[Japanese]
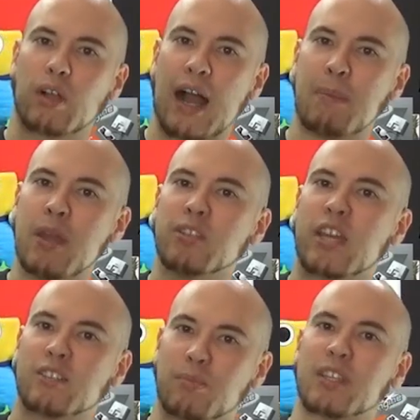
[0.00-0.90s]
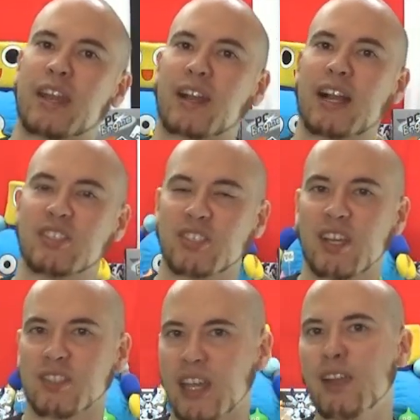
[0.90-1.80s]
アベンジャーズみたいな感じ
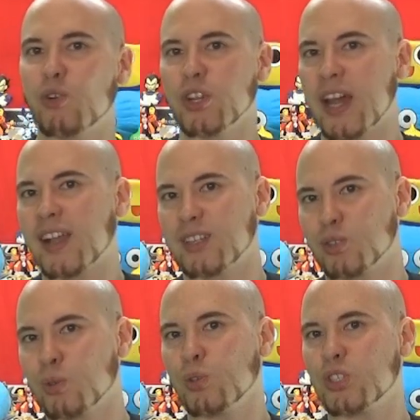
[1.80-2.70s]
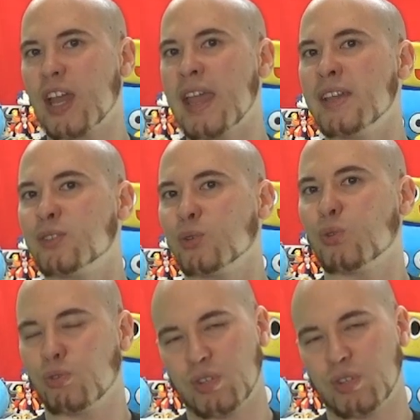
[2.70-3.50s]
で最後になんかちょっとした映像特